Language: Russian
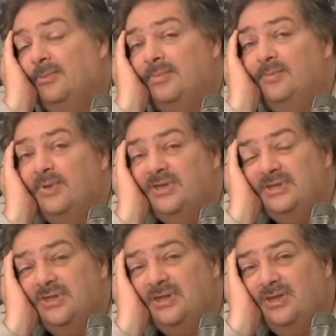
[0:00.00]

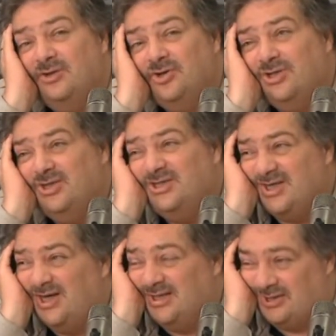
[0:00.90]
Понимаете, Кинг же не
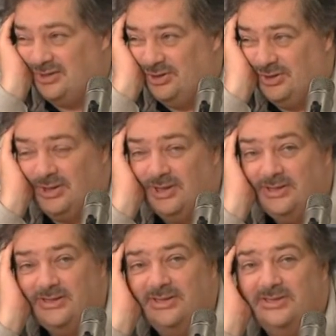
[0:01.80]
сказочник, а
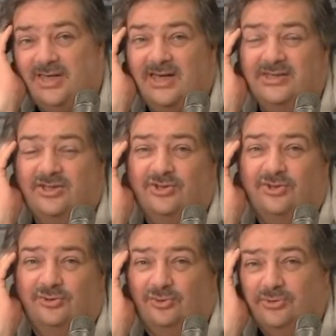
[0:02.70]
если
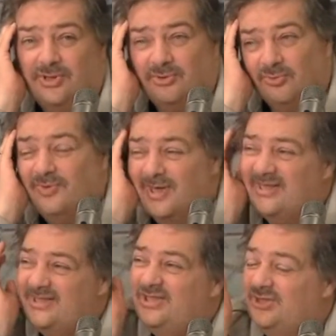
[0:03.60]
сказочник, то такого
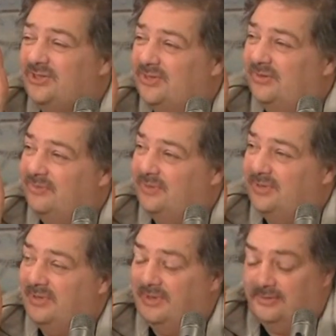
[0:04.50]
готического
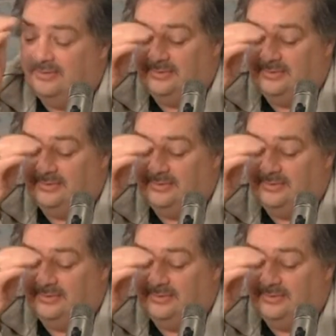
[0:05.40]
склада.